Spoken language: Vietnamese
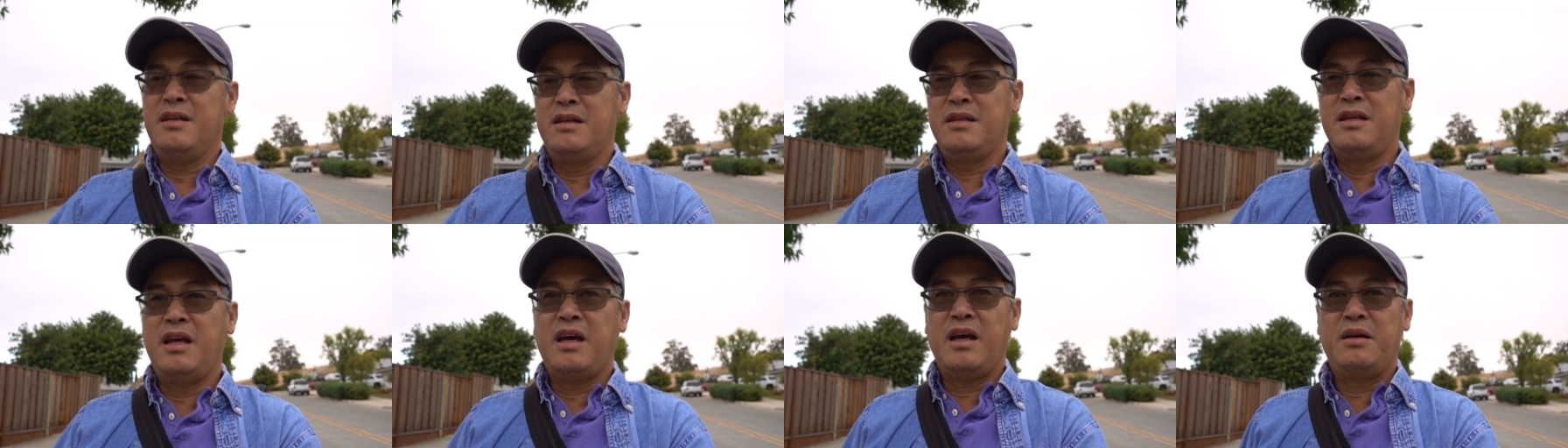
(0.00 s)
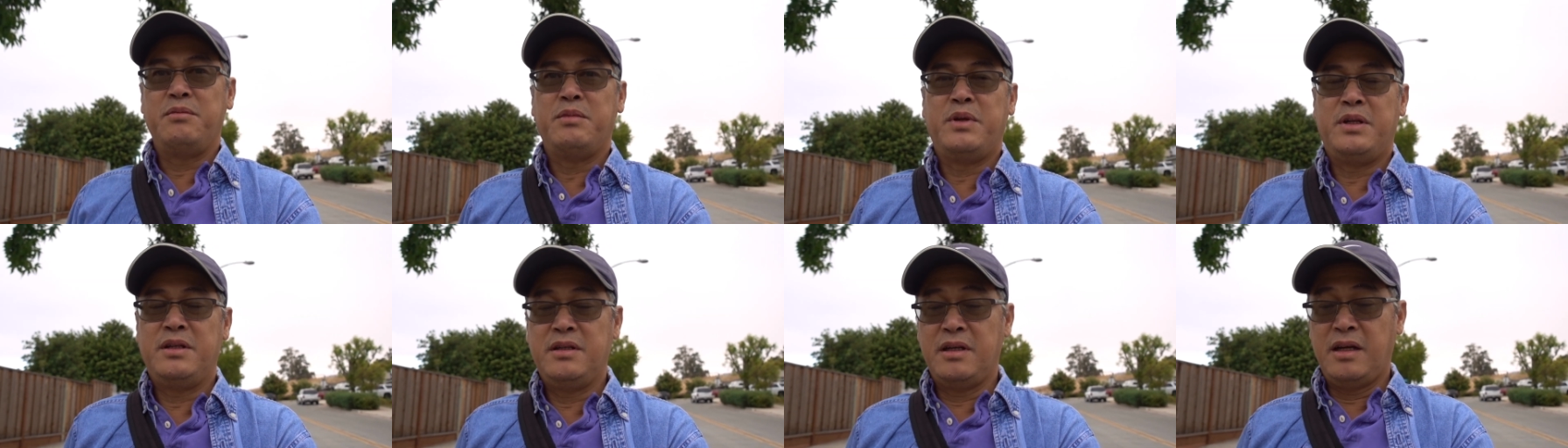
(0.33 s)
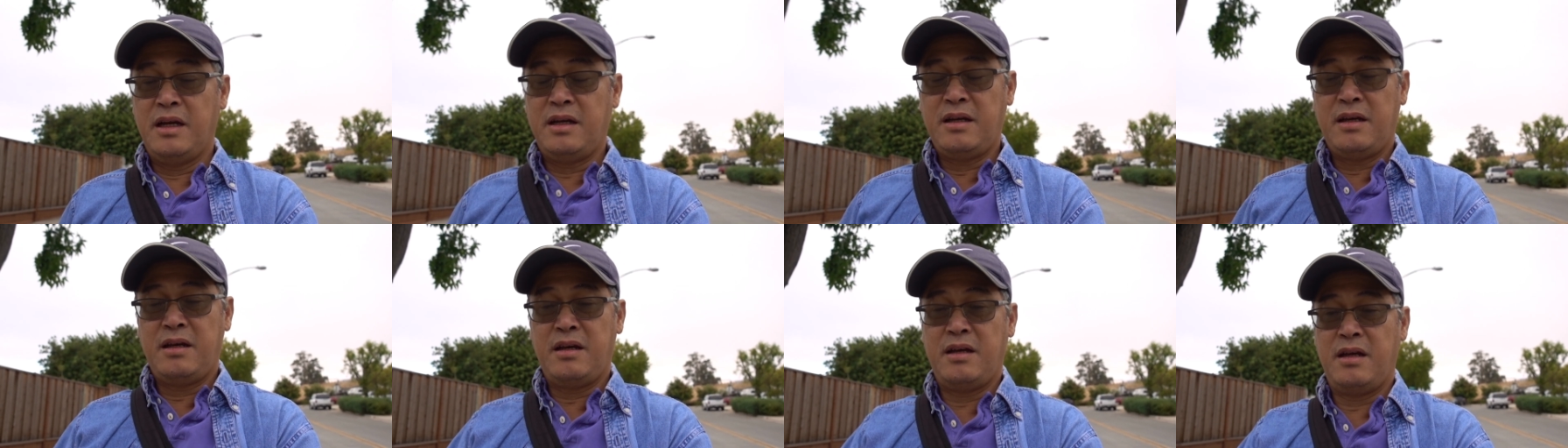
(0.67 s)
Về mình
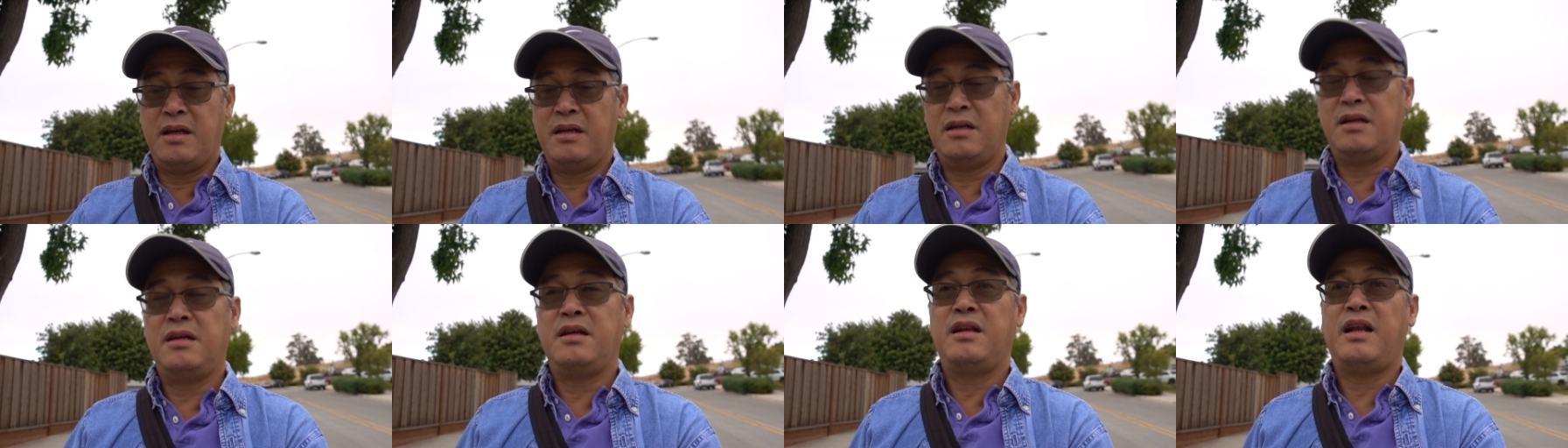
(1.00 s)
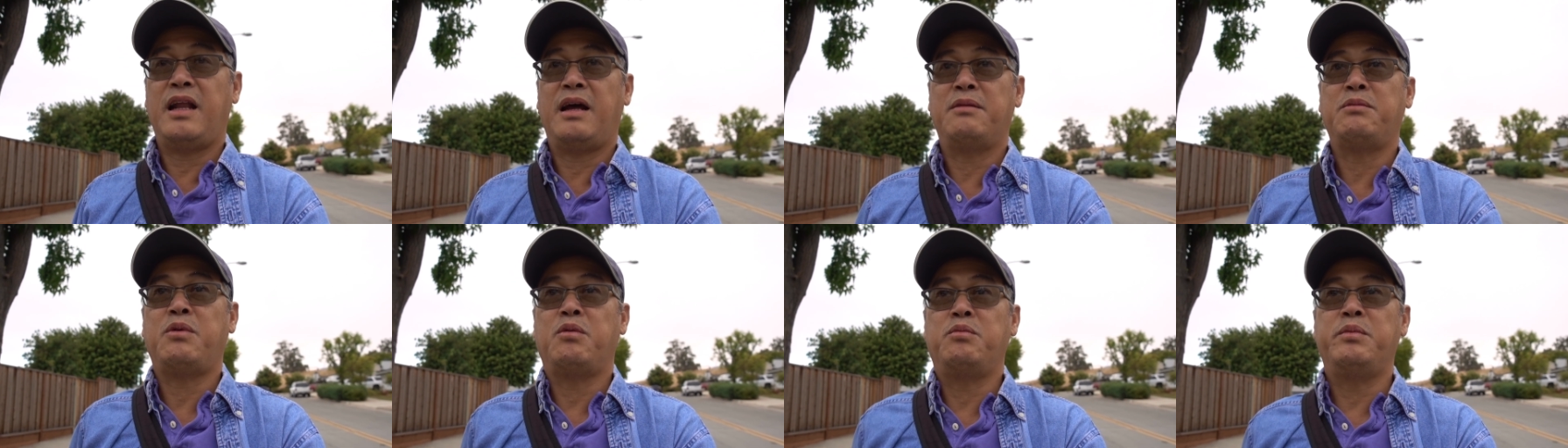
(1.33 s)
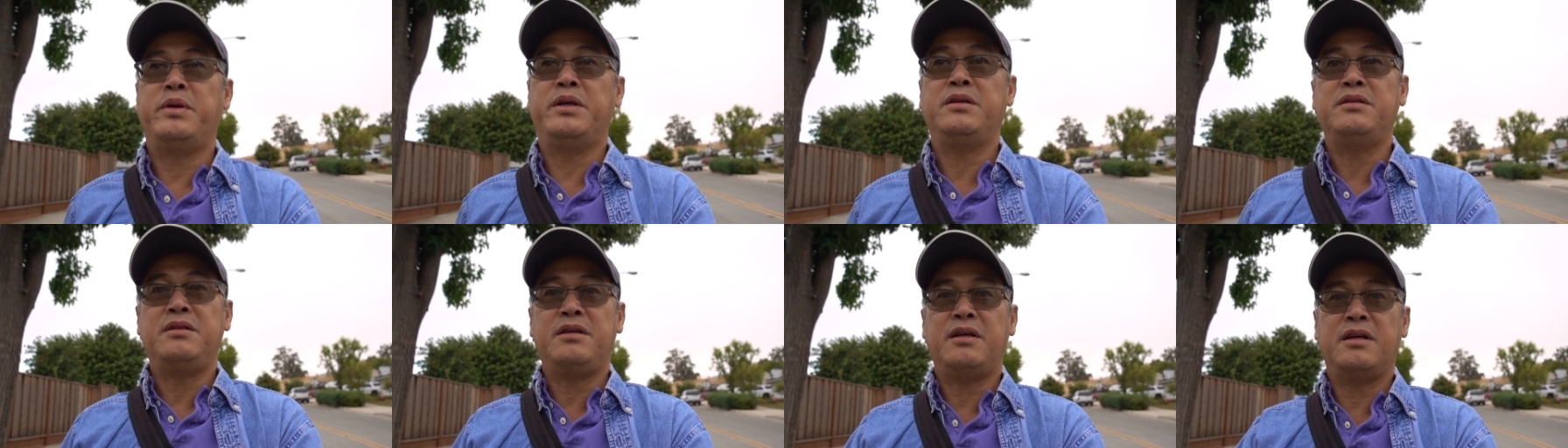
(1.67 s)
làm một
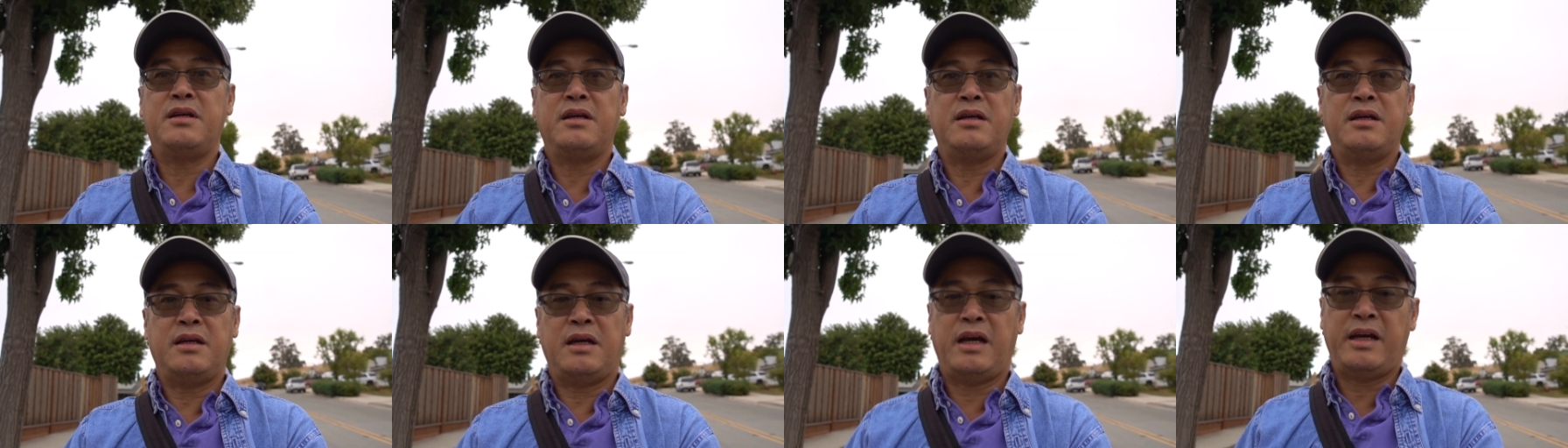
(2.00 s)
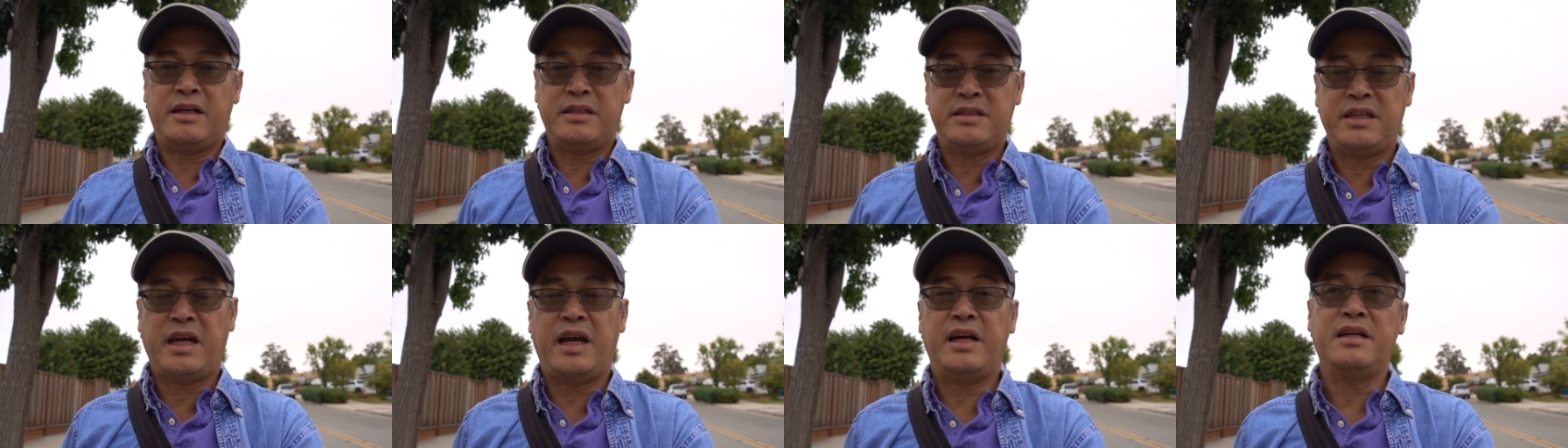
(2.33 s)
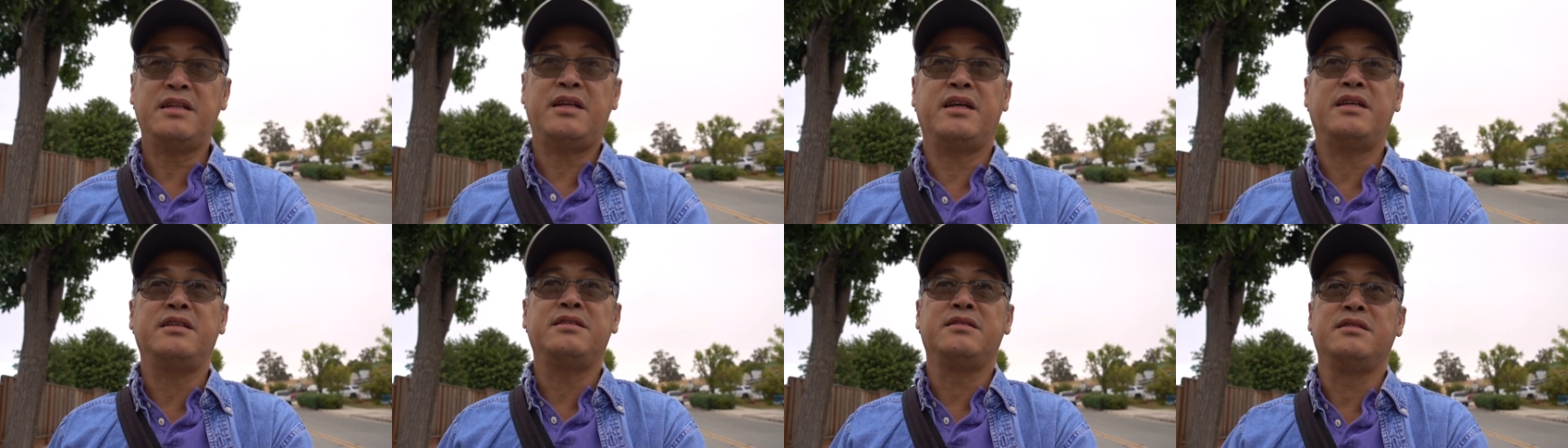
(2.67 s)
miếng ăn
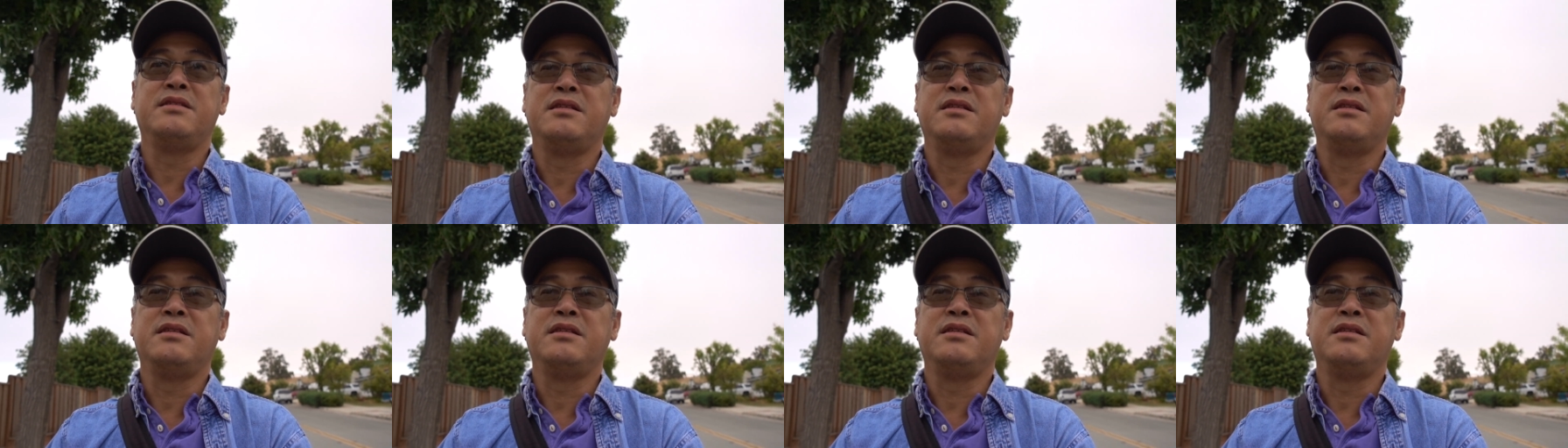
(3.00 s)
sáng đi.